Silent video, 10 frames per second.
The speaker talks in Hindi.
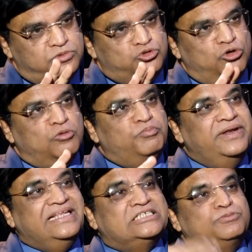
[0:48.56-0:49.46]
जो लोग
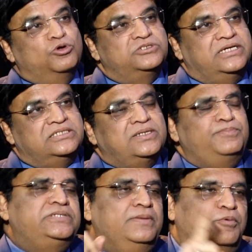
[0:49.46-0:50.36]
प्री डिस्पोज है
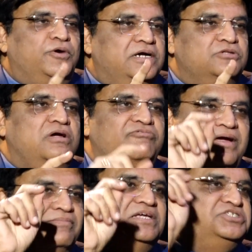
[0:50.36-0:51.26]
सबसे इम्पोर्टेंट तो है
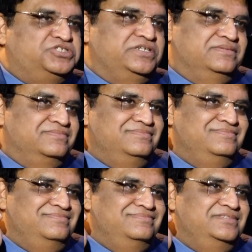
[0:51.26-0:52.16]
फैमिली हिस्ट्री
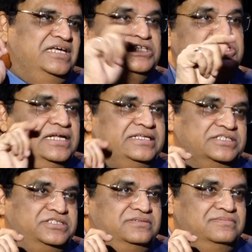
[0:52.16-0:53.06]
यानी
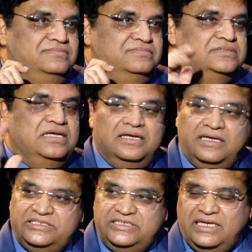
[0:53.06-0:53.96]
जेनेटिक्स हम्म।
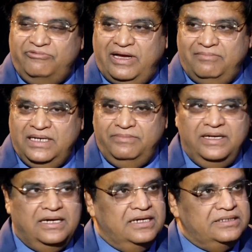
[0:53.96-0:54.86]
किसी की फैमिली में
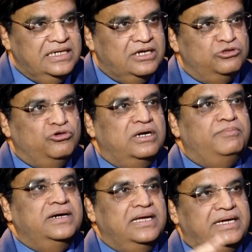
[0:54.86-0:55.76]
अगर दिल का दौरा
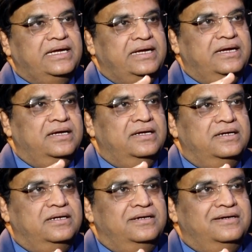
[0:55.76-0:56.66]
पड़ा है
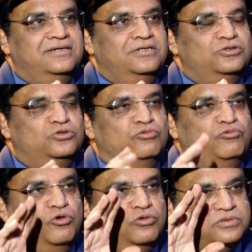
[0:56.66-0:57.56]
तो
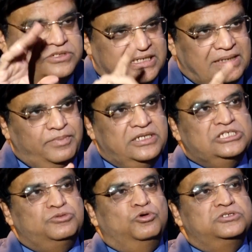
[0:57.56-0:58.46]
वो ज़्यादा प्री
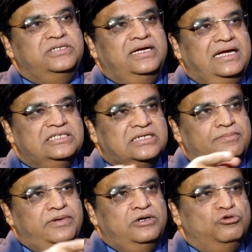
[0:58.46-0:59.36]
डिस्पोज है एज
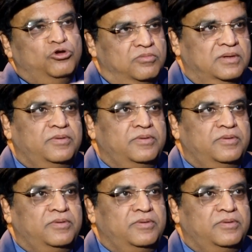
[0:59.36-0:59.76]
कम्पेयर टू नॉर्मल